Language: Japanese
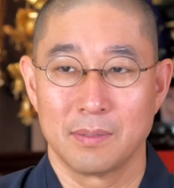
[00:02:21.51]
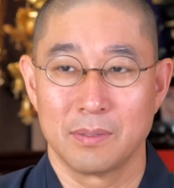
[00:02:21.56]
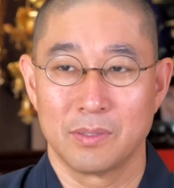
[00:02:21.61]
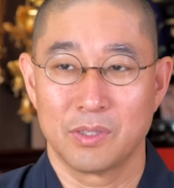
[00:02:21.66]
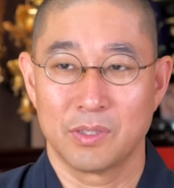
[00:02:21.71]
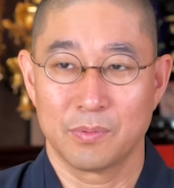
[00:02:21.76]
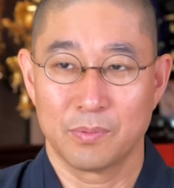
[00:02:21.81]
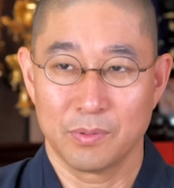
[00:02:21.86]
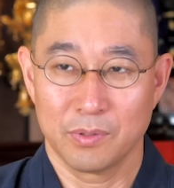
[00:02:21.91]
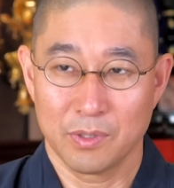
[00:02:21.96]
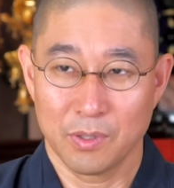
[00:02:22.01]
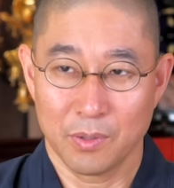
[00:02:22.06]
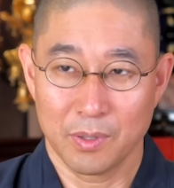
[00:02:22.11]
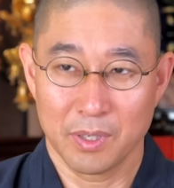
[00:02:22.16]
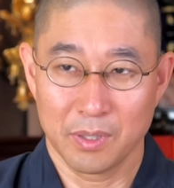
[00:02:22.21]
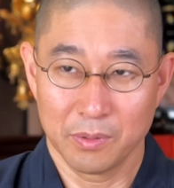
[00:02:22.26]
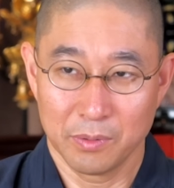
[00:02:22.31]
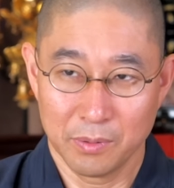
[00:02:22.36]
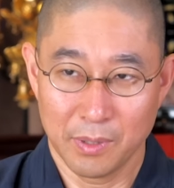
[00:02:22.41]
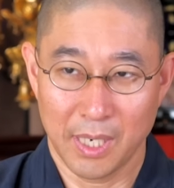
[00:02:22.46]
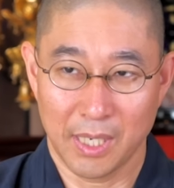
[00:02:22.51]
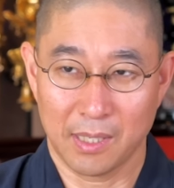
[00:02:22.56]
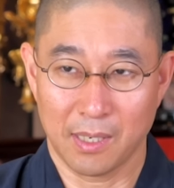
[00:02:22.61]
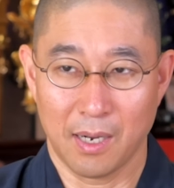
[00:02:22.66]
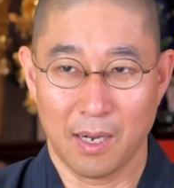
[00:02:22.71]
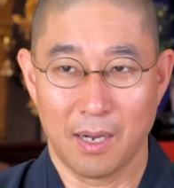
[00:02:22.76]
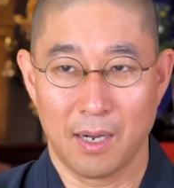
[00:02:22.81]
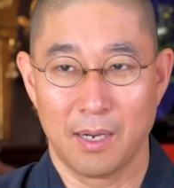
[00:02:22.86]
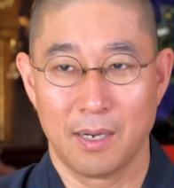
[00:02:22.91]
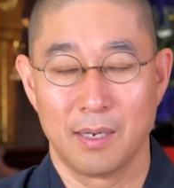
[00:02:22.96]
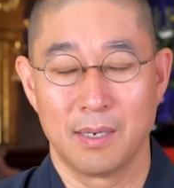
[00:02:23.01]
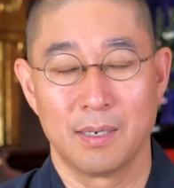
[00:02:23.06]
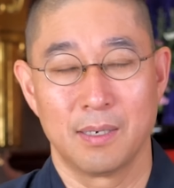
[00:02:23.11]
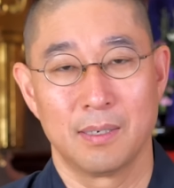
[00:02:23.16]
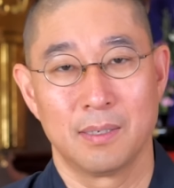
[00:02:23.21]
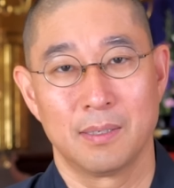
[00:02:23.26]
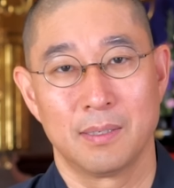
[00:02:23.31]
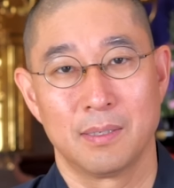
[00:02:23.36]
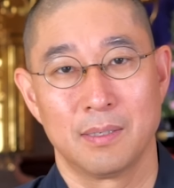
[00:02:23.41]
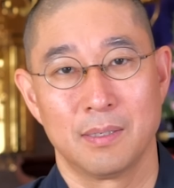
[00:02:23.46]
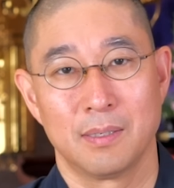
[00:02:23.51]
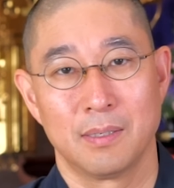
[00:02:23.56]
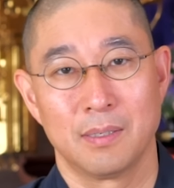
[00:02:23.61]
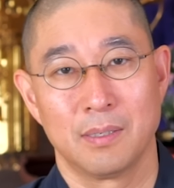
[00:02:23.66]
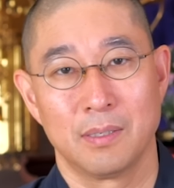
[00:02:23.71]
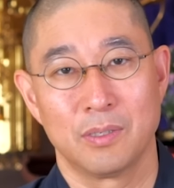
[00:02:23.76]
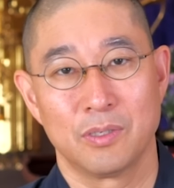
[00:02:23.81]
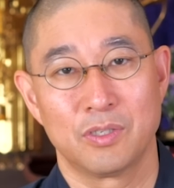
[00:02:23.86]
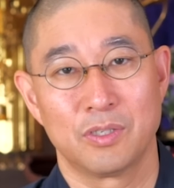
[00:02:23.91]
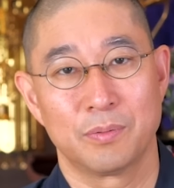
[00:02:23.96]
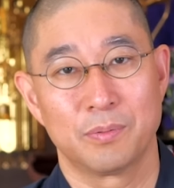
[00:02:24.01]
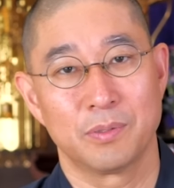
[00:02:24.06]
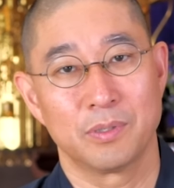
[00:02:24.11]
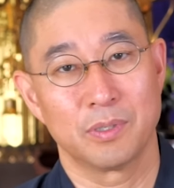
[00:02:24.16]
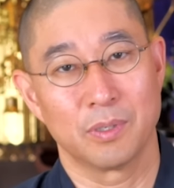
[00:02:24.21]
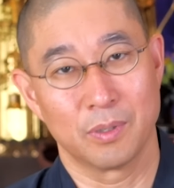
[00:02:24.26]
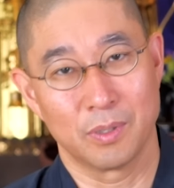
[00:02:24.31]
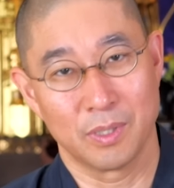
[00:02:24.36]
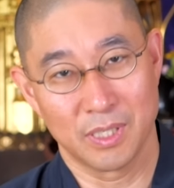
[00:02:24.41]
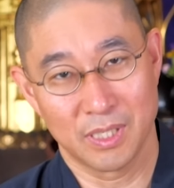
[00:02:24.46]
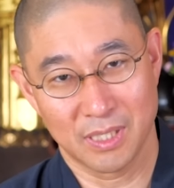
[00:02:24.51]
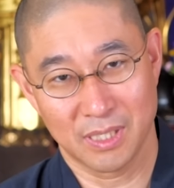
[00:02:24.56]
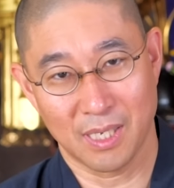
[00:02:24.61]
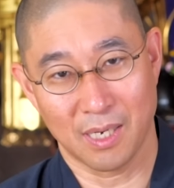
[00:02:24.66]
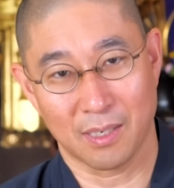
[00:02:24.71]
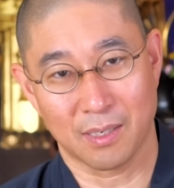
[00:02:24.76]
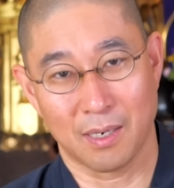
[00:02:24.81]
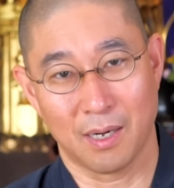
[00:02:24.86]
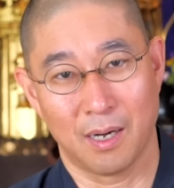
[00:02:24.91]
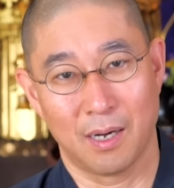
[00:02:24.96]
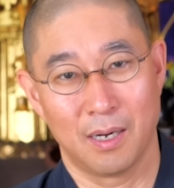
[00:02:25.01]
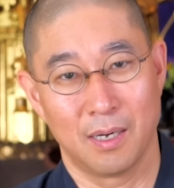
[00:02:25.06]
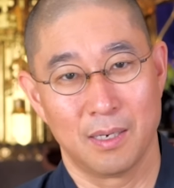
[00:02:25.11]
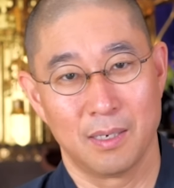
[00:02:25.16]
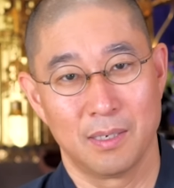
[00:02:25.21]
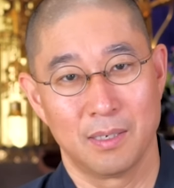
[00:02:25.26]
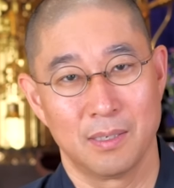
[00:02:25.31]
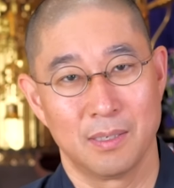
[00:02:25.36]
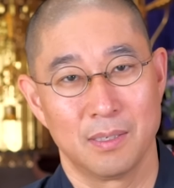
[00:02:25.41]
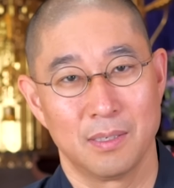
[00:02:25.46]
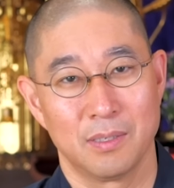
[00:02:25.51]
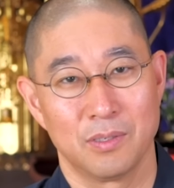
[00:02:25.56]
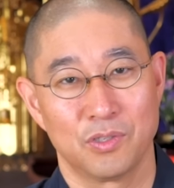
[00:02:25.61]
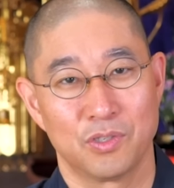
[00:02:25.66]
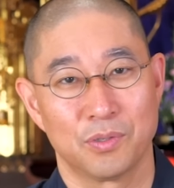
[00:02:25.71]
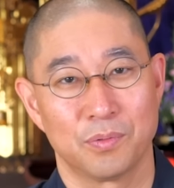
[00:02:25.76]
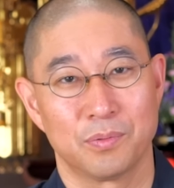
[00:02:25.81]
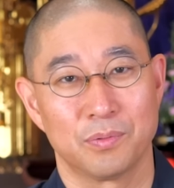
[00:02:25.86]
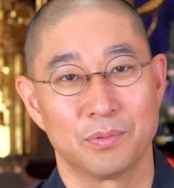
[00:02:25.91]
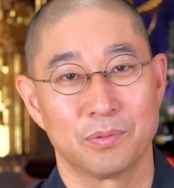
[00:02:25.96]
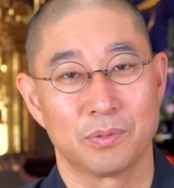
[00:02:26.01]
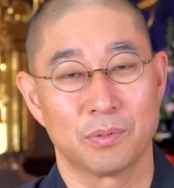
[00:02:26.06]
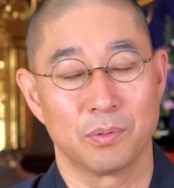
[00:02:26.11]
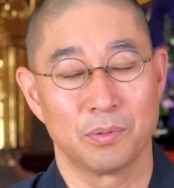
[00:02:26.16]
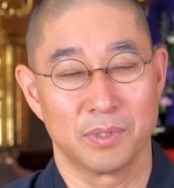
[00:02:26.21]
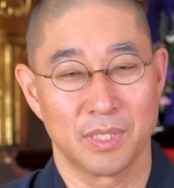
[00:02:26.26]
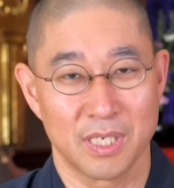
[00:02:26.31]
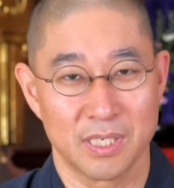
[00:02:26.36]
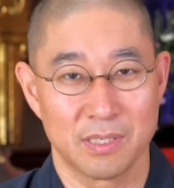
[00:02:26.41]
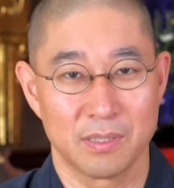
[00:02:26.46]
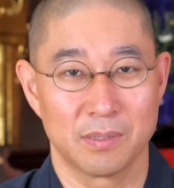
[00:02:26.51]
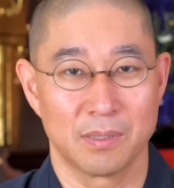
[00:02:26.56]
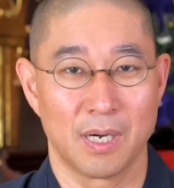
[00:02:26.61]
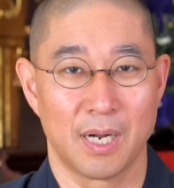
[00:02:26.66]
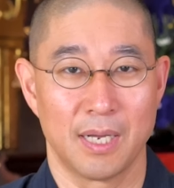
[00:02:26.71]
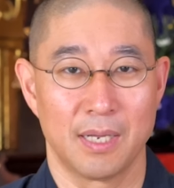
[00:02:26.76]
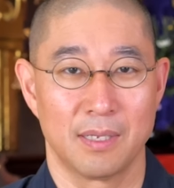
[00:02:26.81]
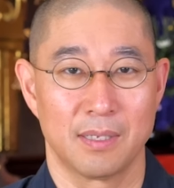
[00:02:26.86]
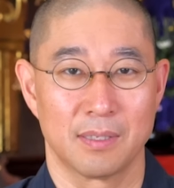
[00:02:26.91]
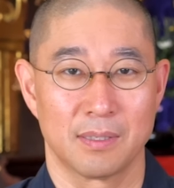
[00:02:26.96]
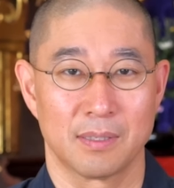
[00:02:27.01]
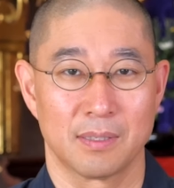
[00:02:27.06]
自分より上か、自分より下か、自分と同じぐらい。